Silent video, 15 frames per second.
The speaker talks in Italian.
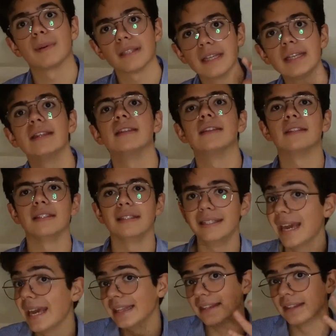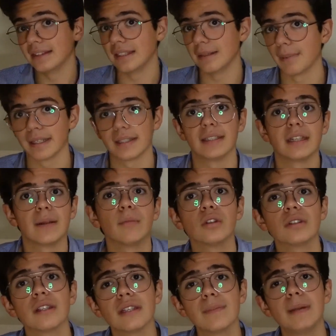presenti, gli enti presenti nel mondo
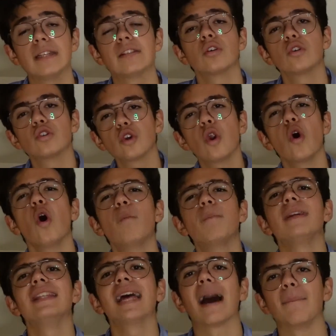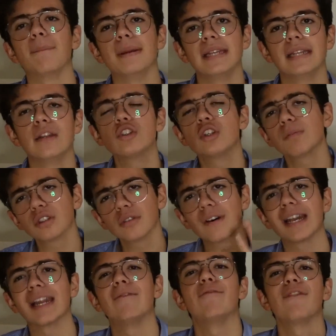sensibile sono solo opinabili, non ci posso
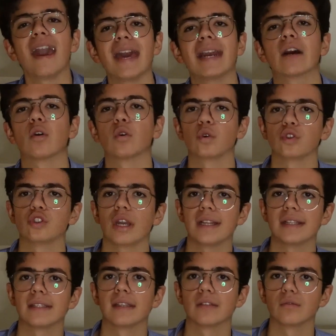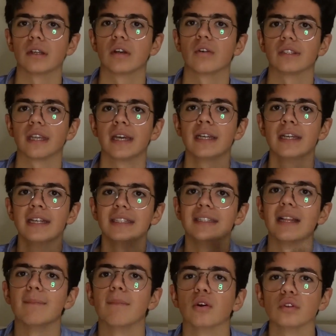fare vera conoscenza sulle cose
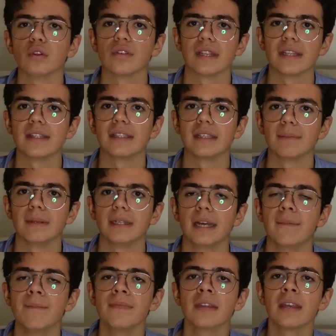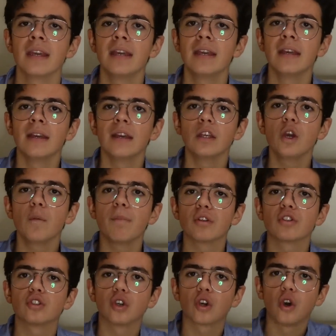del mondo sensibile. Io
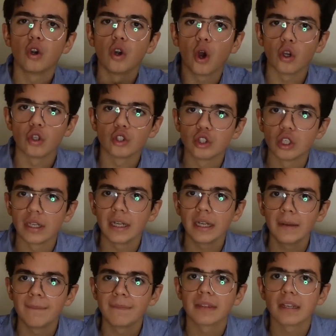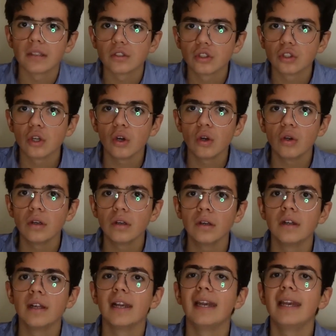posso conoscere
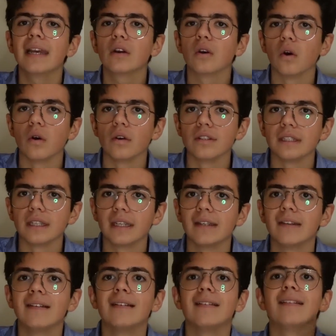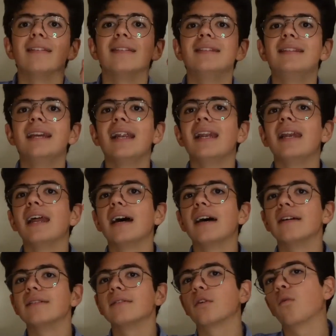solo le cose
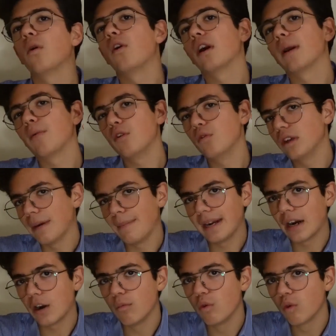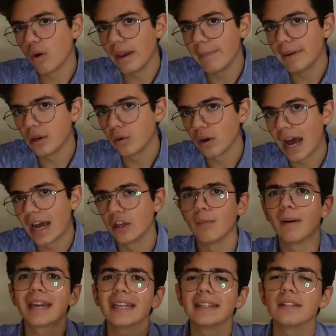del quello che poi lui chiamerà comunque iperuranio,
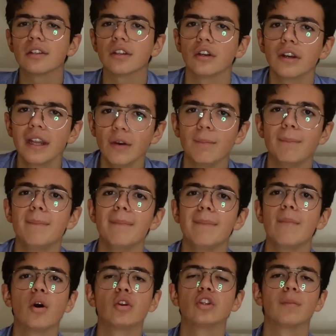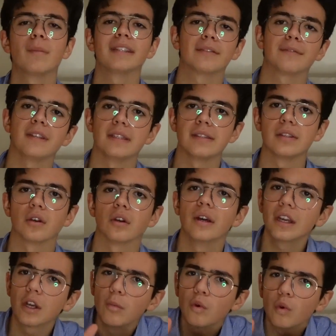ma che attenzione non è un mondo metafisico,
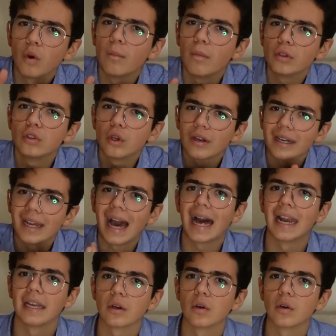è comunque un mondo reale,